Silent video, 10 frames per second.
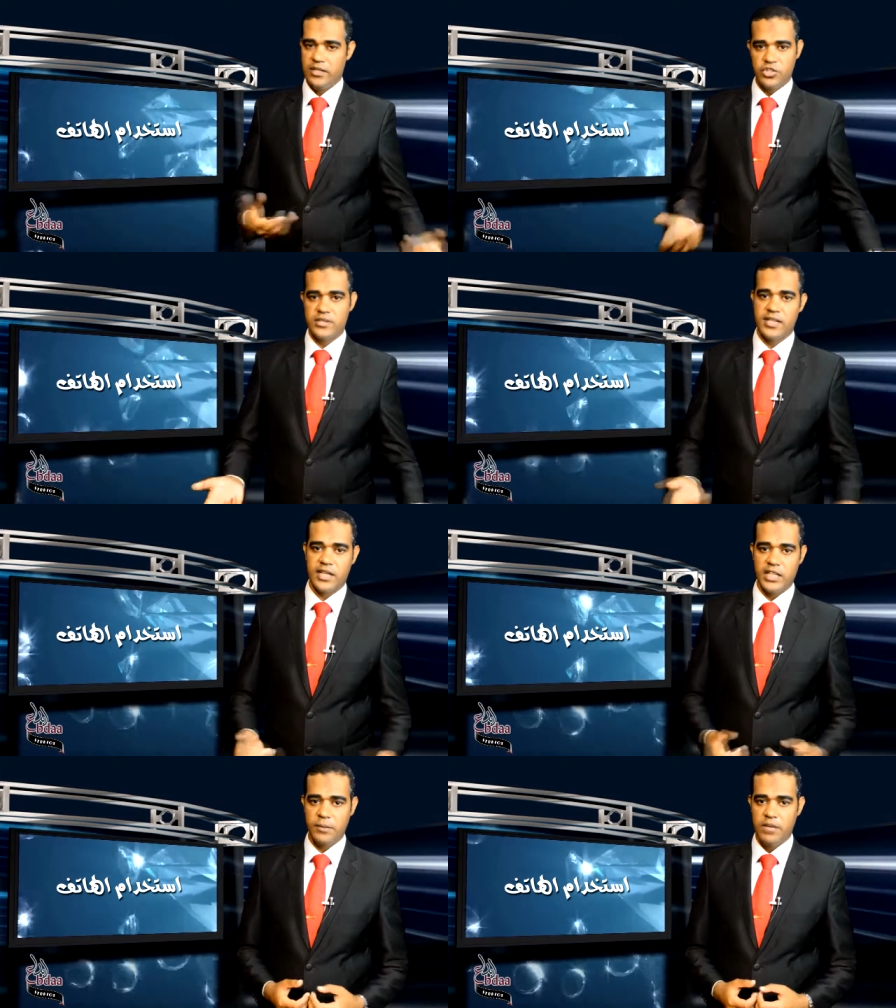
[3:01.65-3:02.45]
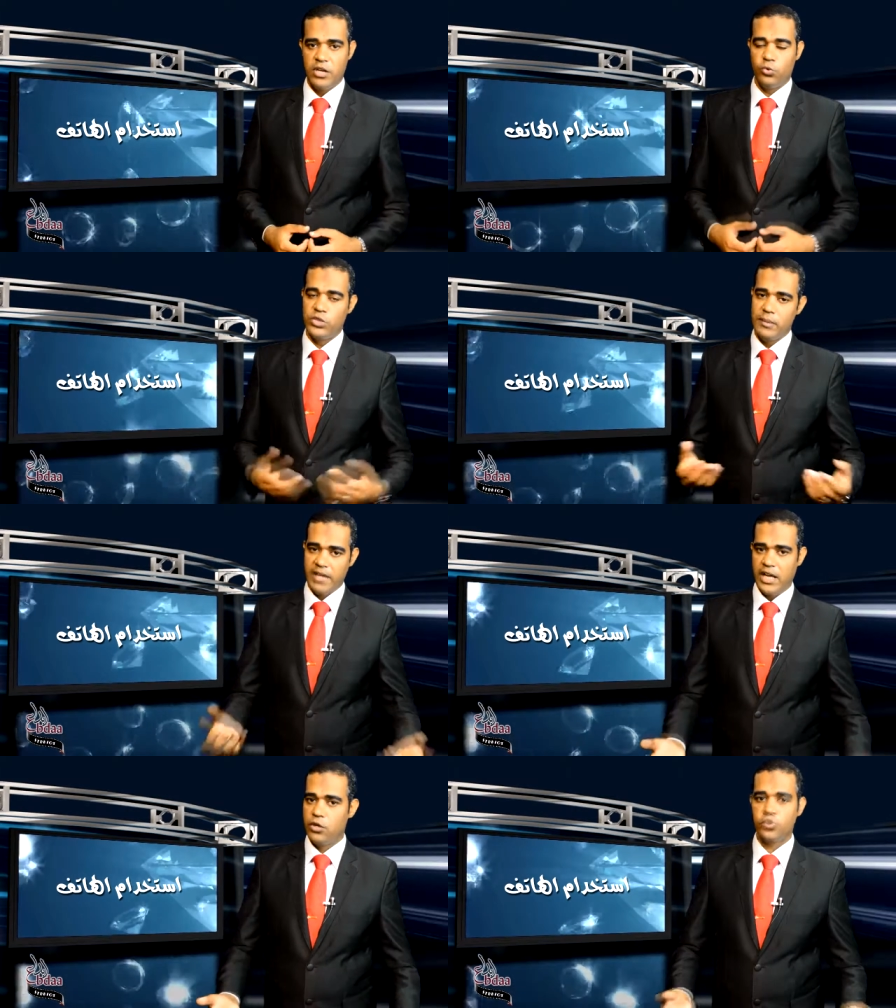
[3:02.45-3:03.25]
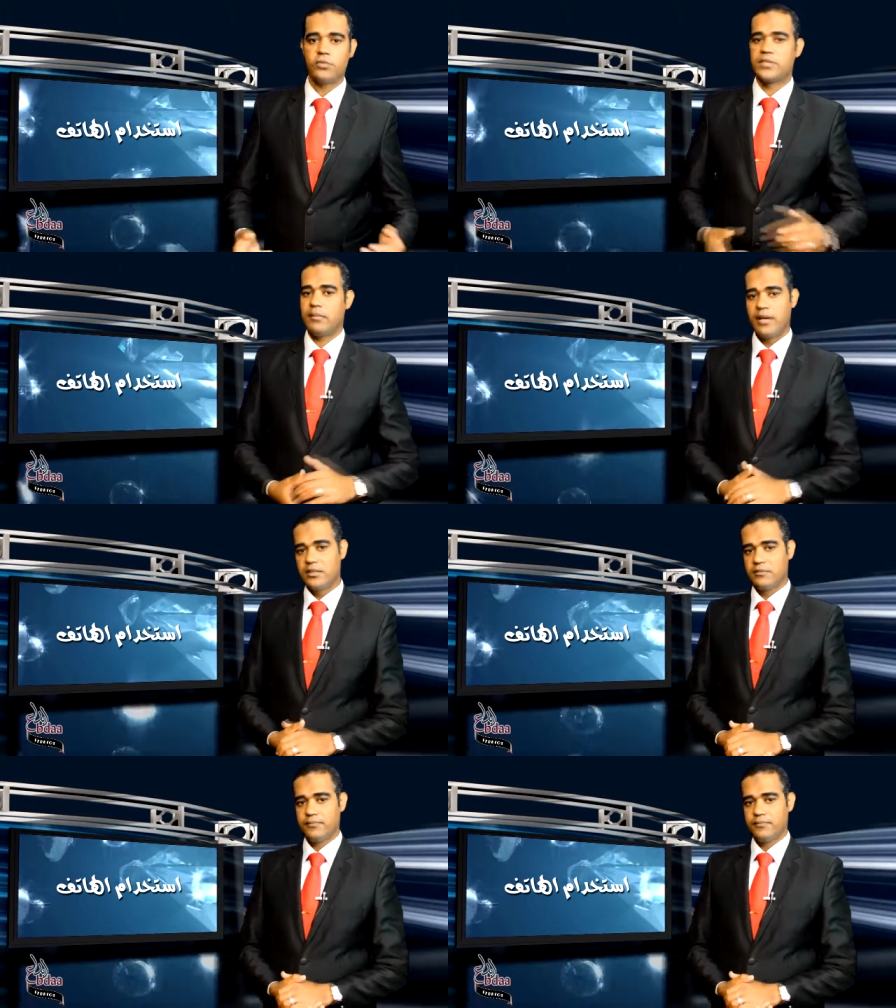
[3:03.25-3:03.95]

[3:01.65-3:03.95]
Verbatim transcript: لشخص غريب وده من حقكم طبعا